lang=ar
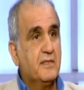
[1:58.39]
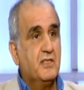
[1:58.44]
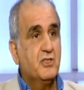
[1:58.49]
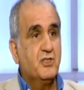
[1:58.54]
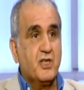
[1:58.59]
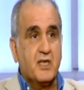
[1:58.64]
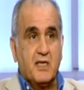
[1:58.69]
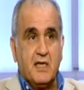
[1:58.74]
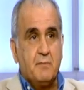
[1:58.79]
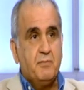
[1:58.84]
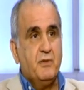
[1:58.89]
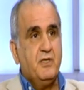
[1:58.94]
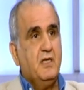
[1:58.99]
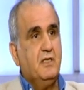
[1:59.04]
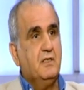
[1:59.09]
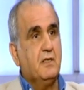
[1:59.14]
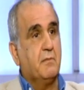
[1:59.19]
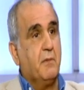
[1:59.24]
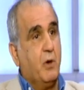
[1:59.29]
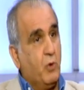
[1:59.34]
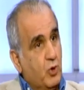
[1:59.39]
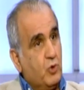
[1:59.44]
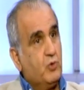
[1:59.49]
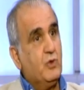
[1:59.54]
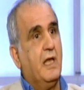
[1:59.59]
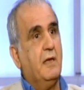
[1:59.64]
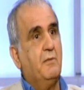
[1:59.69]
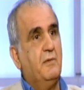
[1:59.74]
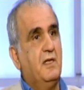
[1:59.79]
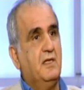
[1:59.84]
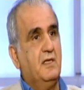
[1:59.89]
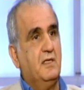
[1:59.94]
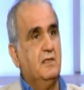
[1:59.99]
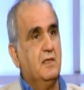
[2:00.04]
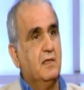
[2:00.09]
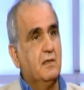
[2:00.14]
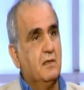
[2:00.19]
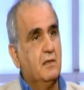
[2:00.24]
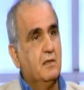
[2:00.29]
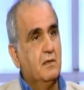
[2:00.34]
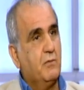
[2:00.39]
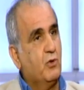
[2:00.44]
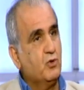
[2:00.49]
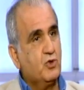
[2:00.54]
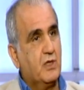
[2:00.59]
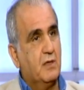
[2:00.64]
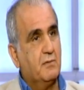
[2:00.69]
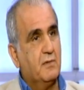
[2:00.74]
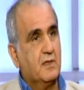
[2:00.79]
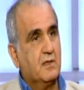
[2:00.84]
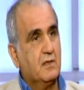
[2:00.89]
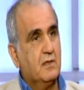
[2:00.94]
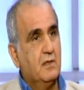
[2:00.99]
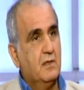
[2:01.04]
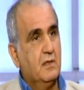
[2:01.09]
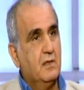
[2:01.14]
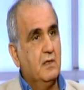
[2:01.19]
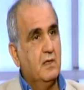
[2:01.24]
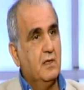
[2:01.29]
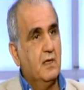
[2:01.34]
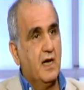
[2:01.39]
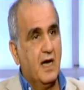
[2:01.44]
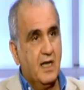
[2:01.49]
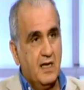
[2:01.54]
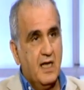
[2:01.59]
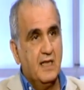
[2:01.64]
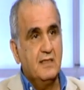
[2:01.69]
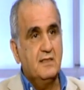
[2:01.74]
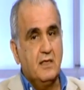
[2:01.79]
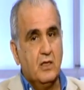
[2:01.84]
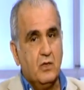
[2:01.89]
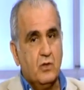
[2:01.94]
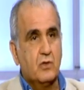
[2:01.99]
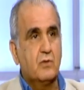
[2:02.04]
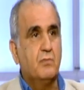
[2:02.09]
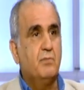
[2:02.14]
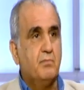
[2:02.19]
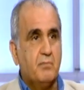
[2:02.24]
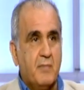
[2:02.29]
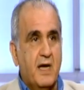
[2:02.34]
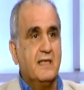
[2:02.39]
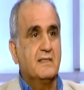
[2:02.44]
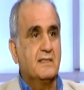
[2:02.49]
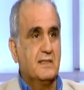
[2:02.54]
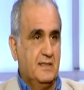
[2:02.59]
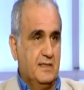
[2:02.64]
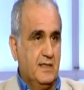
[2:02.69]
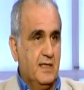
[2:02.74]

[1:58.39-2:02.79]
بعدين شكيت بيحيى معقول يكون عميل يحيى ما خبر هالقد القرب مع